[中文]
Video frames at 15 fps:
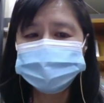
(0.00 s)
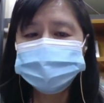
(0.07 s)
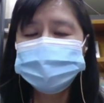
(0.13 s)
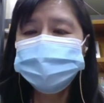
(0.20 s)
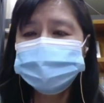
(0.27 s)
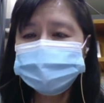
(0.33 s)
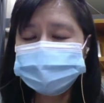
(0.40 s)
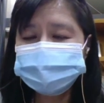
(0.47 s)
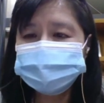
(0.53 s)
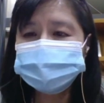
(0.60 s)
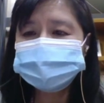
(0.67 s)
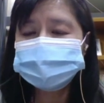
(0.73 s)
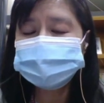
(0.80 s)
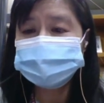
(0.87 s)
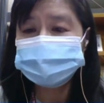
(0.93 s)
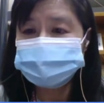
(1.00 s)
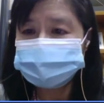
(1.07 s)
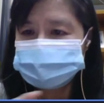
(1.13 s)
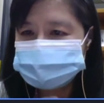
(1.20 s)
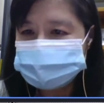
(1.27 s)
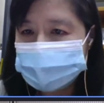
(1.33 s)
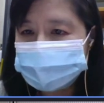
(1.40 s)
所以罗浮宫的很
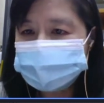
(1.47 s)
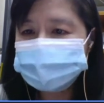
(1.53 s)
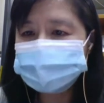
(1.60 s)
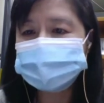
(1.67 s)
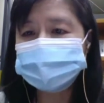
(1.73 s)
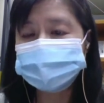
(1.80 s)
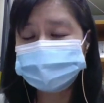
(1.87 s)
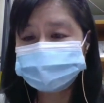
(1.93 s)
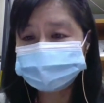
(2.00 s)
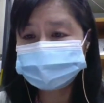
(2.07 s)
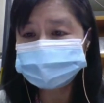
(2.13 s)
多藏品。